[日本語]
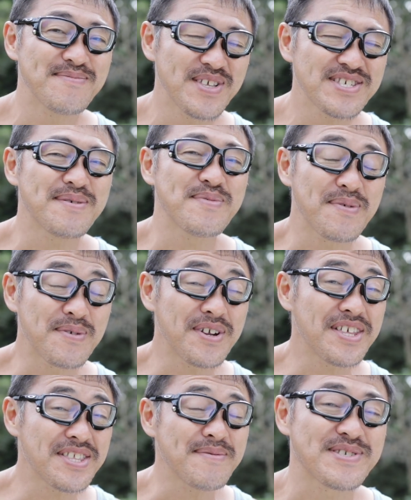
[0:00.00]
皆さんもご
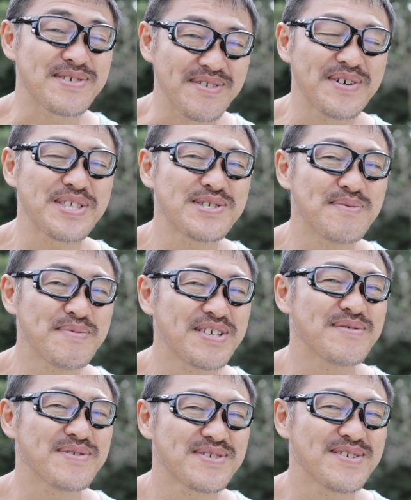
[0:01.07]
覧になっすよね、私も見て
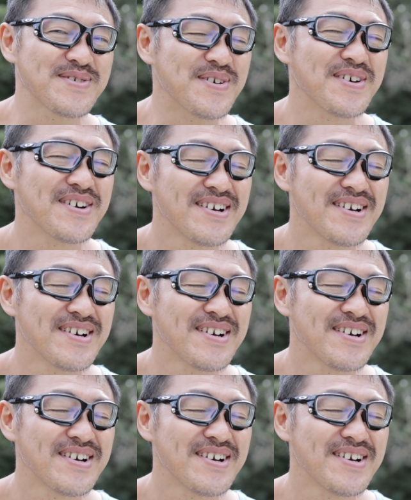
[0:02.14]
るんですけど、